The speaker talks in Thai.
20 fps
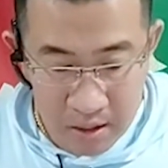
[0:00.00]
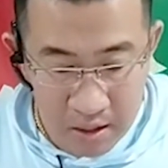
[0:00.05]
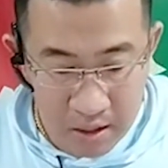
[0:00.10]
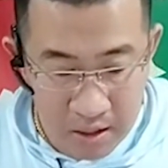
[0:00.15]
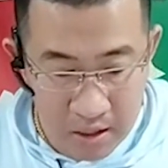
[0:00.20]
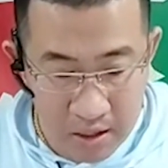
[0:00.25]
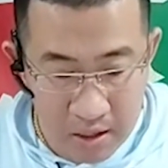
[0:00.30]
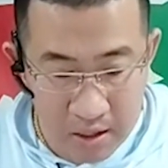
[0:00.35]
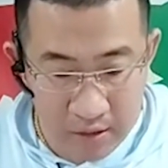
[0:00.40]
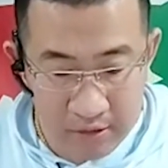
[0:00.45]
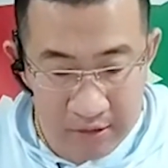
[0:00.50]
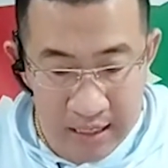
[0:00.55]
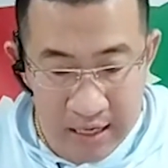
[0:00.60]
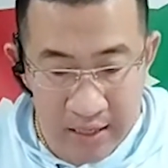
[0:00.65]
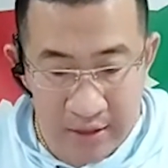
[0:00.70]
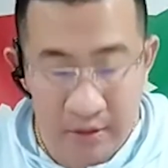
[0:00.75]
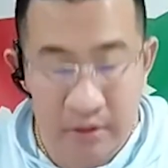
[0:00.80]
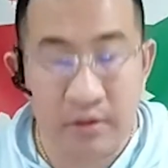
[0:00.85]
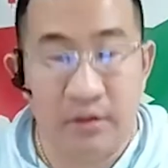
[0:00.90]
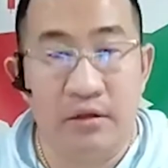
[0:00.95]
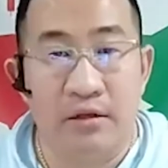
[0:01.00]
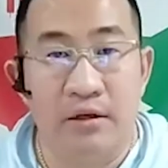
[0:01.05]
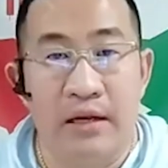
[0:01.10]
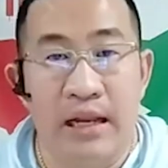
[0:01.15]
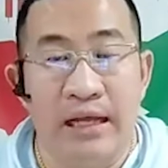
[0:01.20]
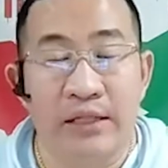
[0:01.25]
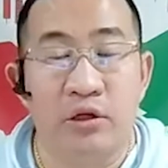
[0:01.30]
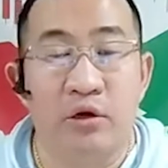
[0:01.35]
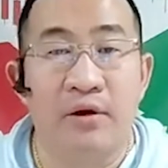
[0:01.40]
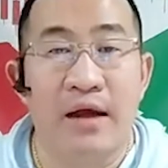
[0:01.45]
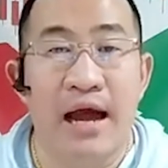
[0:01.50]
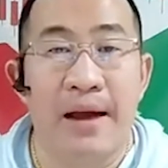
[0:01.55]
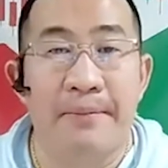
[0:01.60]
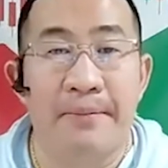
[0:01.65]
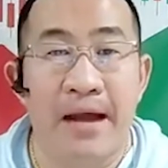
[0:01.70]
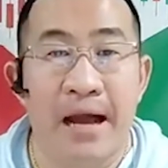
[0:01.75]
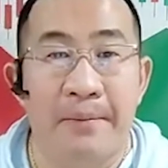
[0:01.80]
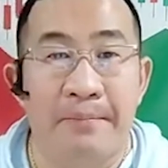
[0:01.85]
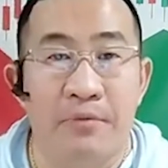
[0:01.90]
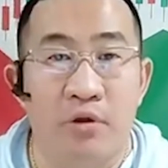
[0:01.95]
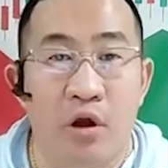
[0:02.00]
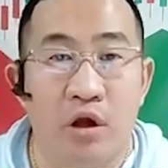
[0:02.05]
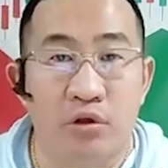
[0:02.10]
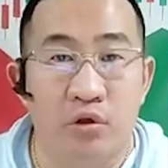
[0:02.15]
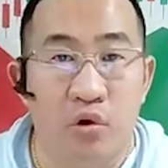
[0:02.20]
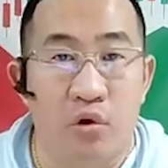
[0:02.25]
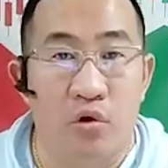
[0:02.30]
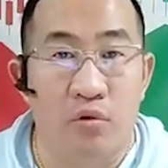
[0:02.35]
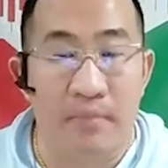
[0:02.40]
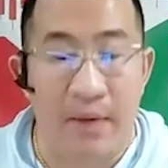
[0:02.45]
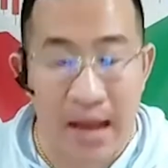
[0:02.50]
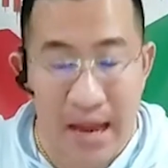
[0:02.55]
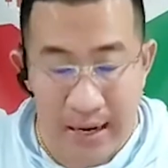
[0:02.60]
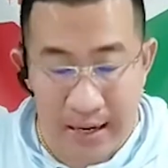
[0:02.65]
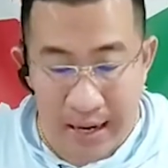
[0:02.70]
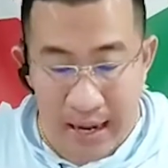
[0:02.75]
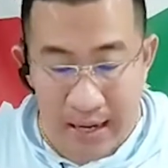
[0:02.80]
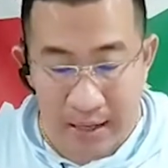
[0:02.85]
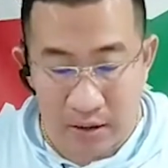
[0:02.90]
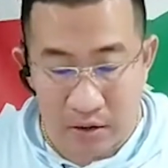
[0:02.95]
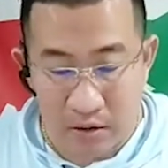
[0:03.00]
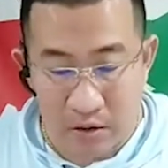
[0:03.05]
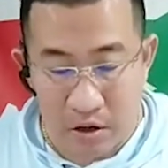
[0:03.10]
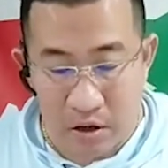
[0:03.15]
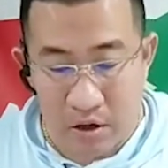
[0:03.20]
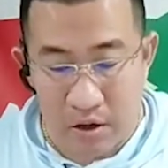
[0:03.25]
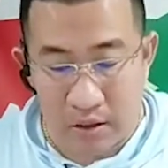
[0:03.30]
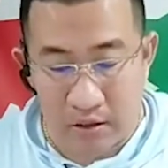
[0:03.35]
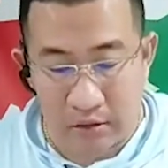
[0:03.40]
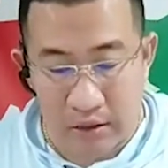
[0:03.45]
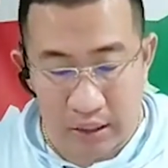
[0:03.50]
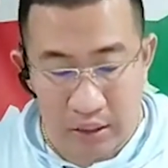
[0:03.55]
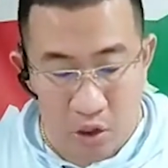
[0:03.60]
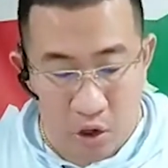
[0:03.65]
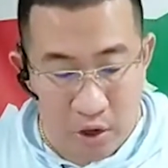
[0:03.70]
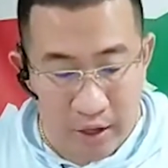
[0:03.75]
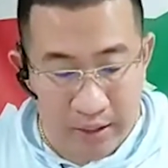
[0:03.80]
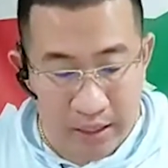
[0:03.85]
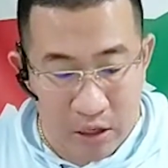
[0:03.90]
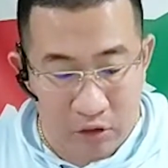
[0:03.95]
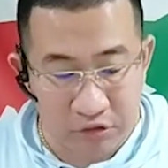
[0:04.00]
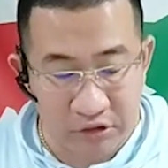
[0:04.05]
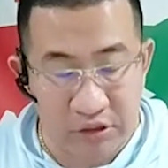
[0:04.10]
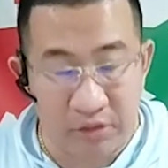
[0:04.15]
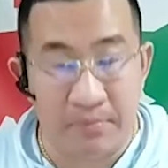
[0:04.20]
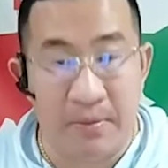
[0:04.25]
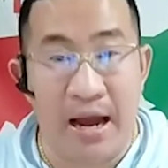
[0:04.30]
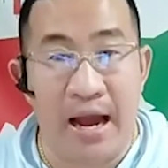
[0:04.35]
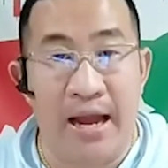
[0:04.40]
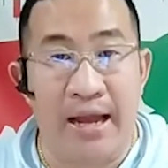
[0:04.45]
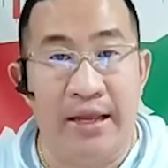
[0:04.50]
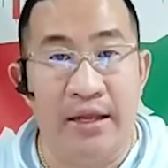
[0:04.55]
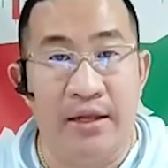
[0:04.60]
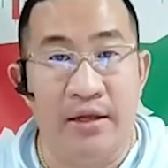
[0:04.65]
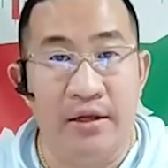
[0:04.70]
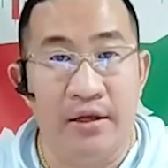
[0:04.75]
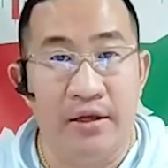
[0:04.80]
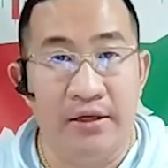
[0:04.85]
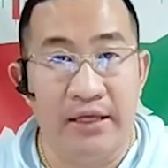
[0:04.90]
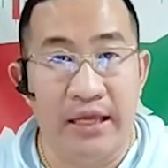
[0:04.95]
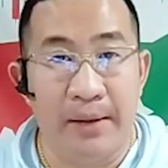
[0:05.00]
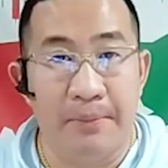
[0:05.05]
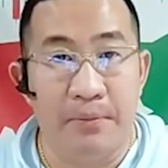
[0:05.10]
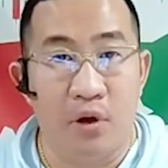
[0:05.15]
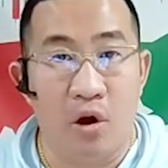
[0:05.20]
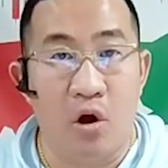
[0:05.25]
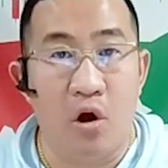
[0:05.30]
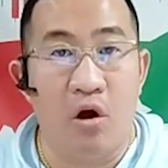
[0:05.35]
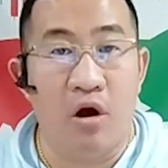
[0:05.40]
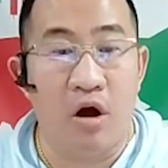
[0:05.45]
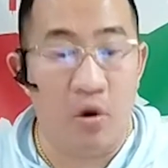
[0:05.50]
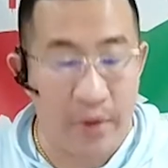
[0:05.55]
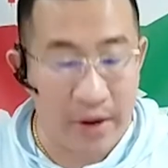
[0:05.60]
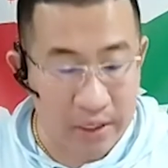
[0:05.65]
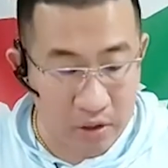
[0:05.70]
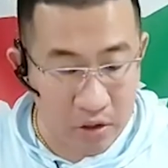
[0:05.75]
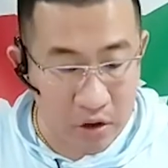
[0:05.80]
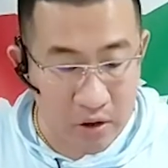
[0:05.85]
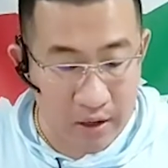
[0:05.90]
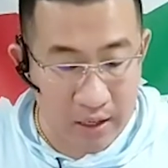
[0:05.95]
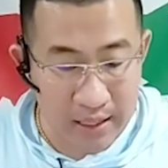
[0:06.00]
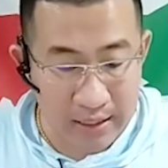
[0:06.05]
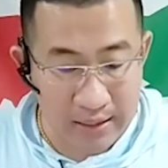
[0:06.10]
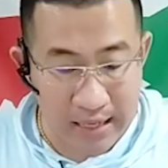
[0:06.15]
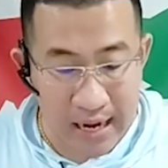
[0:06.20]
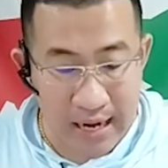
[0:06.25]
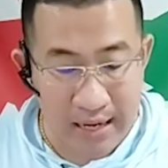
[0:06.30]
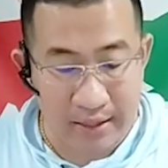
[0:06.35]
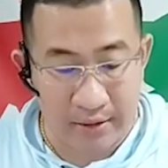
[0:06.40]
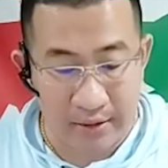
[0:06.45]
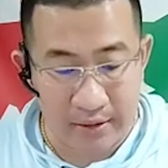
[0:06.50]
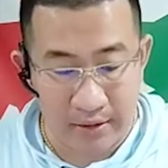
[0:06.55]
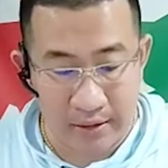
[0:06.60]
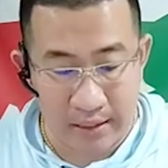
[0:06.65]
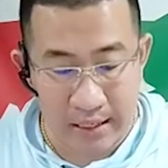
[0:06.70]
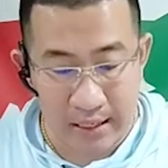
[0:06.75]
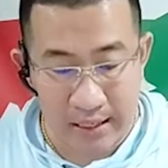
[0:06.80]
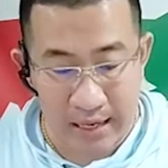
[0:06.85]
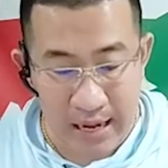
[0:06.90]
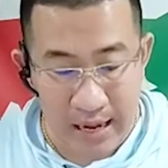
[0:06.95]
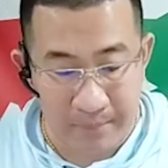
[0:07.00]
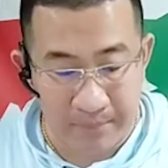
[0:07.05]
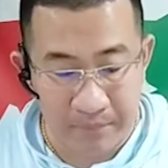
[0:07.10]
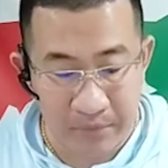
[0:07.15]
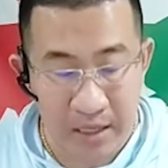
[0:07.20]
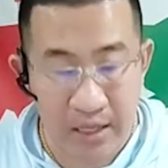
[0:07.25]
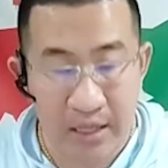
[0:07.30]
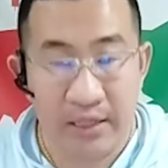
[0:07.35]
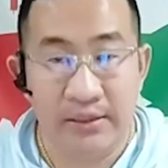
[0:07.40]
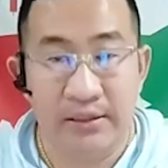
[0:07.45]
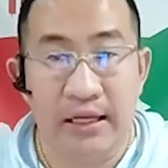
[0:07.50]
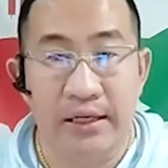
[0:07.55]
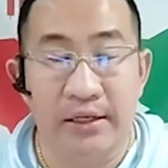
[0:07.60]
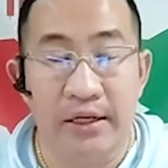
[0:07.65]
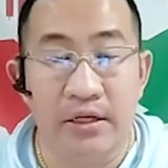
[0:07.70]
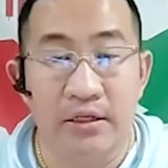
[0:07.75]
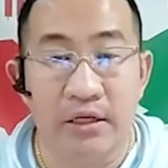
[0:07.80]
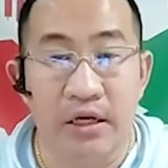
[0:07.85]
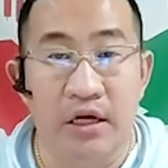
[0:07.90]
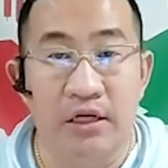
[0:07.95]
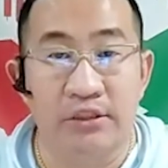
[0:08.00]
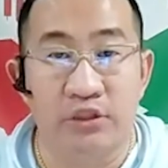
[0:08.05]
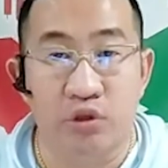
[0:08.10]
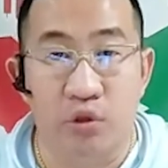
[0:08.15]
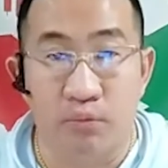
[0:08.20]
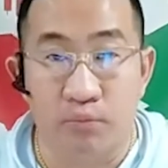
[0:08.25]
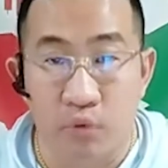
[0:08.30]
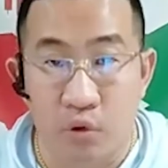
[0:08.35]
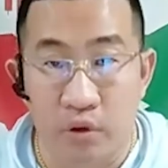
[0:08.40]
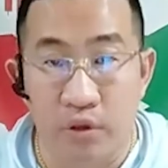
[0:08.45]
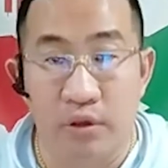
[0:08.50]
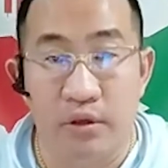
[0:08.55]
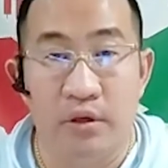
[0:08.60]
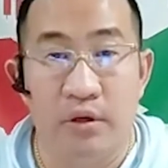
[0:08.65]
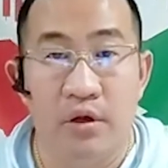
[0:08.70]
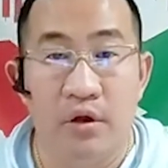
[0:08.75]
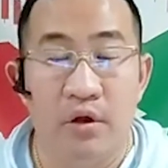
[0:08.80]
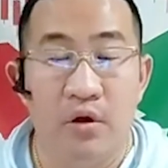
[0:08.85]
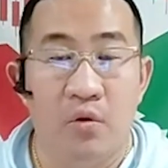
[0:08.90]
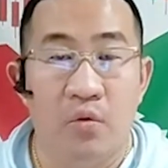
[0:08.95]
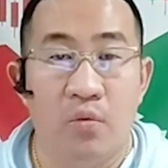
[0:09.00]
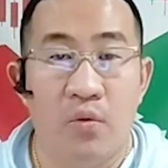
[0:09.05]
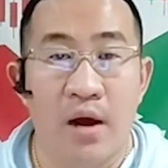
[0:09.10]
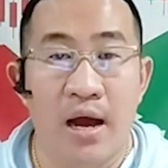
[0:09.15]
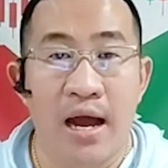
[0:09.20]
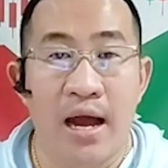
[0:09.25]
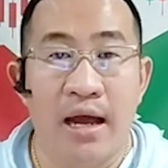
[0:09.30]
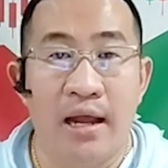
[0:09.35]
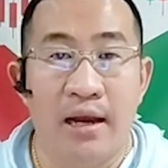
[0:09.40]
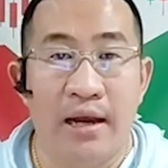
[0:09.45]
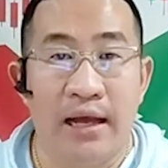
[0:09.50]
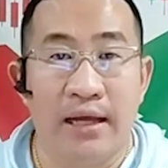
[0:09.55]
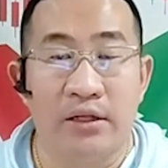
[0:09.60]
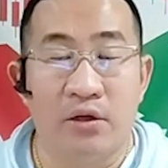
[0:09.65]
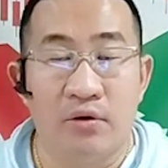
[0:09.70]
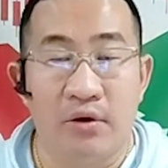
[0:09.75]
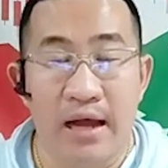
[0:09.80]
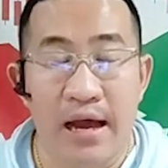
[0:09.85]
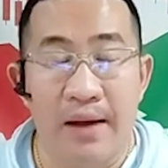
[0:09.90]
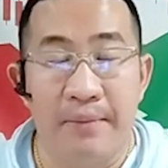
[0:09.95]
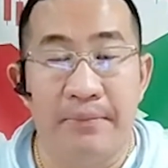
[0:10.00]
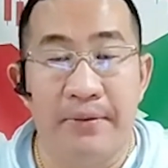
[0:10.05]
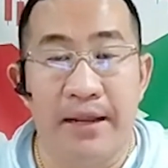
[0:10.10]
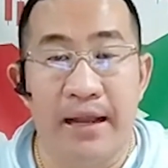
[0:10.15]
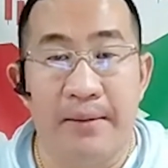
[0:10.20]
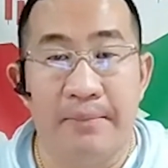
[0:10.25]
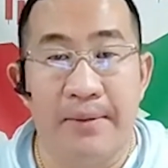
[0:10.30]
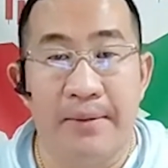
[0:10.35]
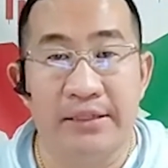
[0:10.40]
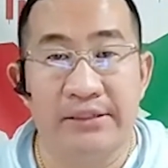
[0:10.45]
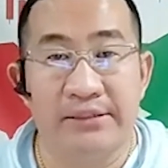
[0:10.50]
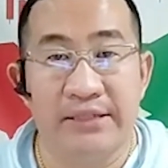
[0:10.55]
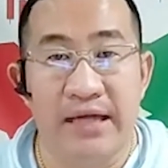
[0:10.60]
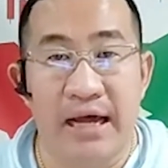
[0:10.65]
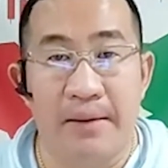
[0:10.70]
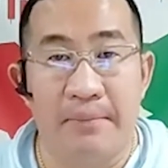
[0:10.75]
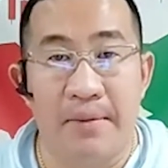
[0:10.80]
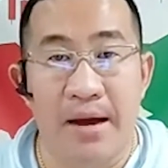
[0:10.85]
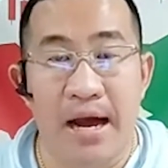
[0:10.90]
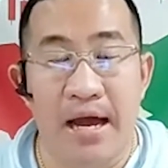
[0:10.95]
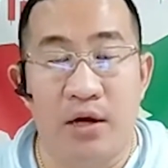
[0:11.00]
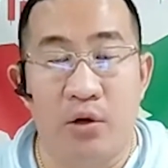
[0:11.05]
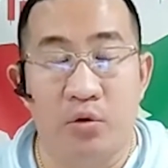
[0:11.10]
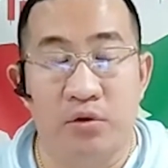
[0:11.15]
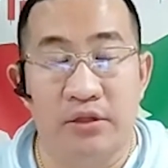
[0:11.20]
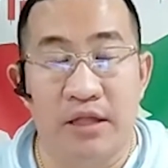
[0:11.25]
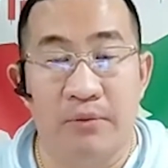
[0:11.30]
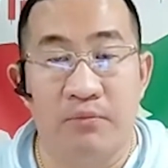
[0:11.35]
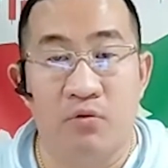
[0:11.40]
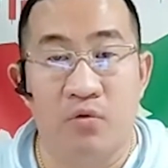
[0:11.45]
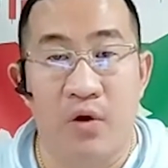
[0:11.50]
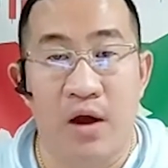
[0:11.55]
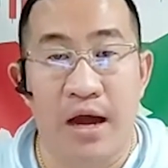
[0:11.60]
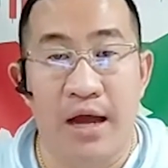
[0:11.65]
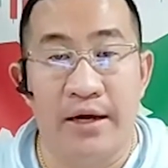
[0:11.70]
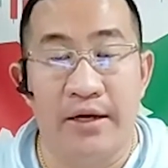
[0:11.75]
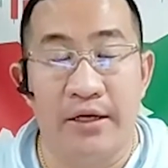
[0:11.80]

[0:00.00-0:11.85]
เอ่อฉะนั้น ราทองคำครับย่อตัวลงมานะก็ทยอยเข้าซื้อบายเก็บของเอาไว้ก่อนละกันนะครับ แต่ถ้าเกิดสมมุติว่าราทองคำเนี่ยมันสามารถหลุดต่ำกว่า